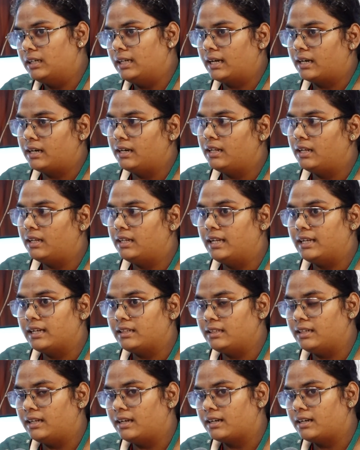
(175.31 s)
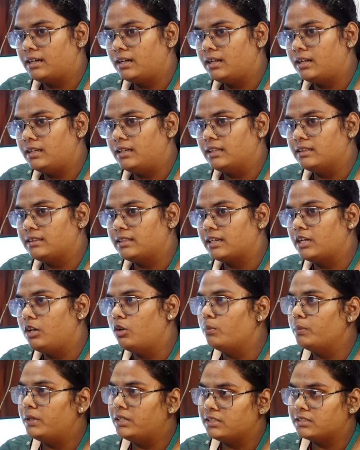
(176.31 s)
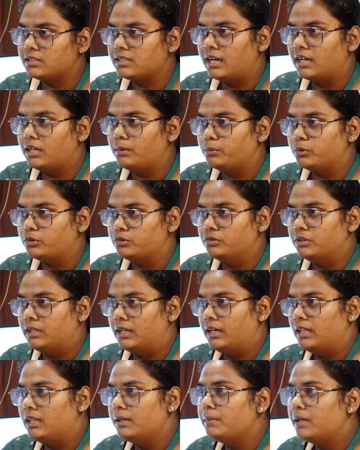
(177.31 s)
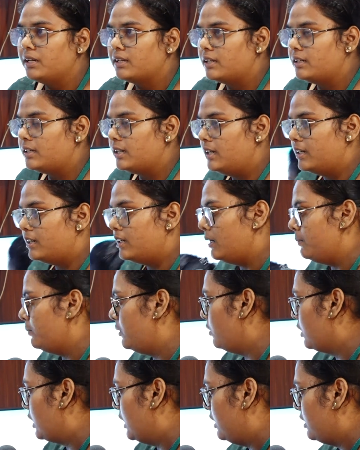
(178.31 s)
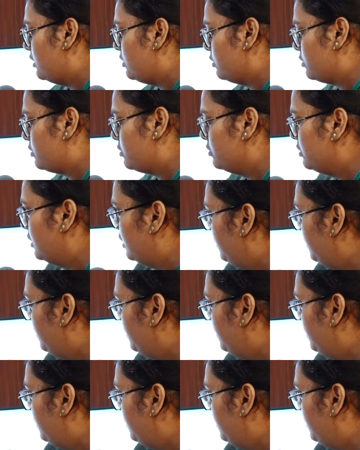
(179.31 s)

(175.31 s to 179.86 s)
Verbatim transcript: ఎక్కడ ఎక్కడ ఎంత కిలోమీటర్స్ ఆగిపోతుంది అనేది మనకి టెలిగ్రామ్లో ఒక అలర్ట్ వస్తుంది